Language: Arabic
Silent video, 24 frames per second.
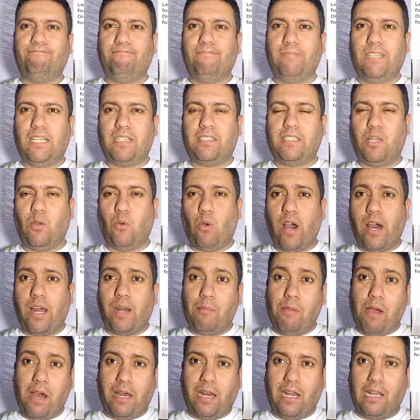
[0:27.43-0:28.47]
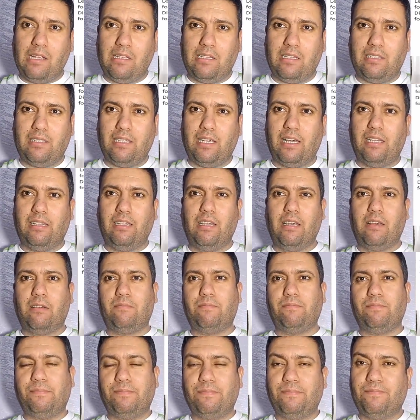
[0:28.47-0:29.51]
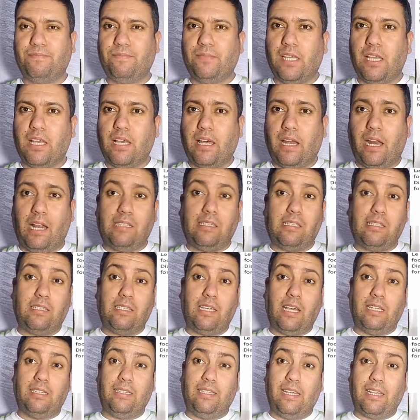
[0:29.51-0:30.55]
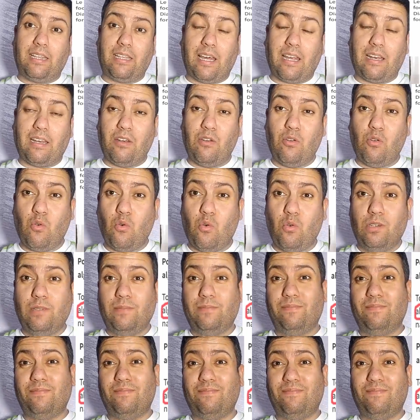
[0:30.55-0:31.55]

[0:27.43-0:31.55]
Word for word: دارت حوار مع رئيس الاتحاديه سيرتي هذه يذكر انه